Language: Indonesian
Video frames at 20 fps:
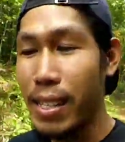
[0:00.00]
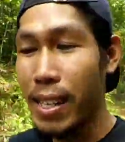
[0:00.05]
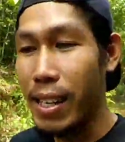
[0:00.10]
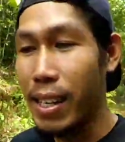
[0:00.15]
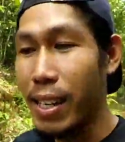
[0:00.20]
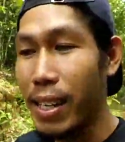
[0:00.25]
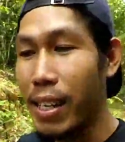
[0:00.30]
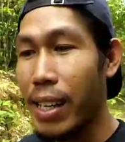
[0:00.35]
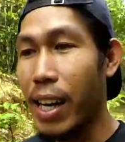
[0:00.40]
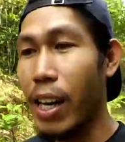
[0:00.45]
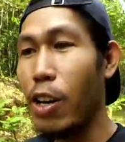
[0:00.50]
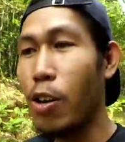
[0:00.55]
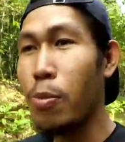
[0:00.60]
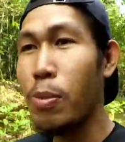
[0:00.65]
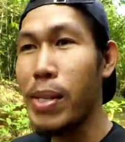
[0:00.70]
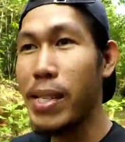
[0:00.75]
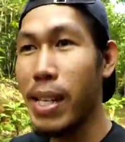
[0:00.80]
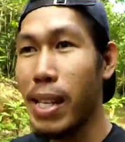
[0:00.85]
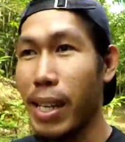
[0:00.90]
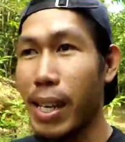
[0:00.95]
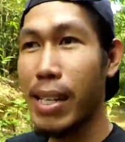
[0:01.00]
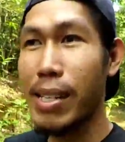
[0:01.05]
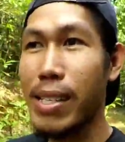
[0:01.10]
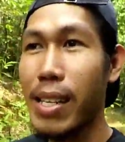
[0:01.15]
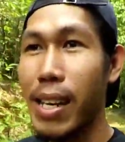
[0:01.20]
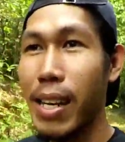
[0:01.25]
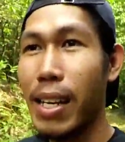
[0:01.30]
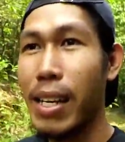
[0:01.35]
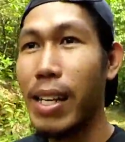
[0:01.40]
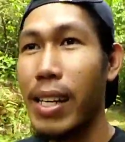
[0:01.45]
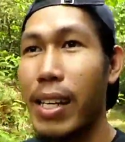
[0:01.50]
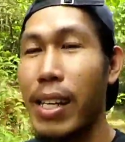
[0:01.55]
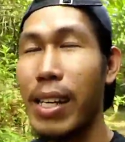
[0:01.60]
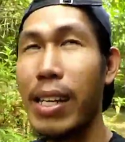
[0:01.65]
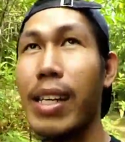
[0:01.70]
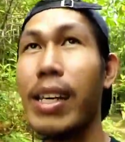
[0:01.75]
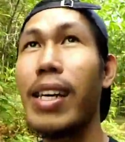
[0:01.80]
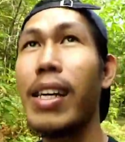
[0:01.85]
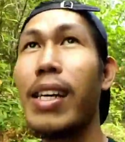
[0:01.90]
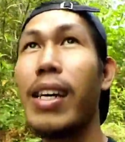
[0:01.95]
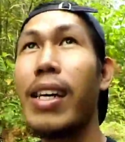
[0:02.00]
Jadi kalau misalkan saya lagi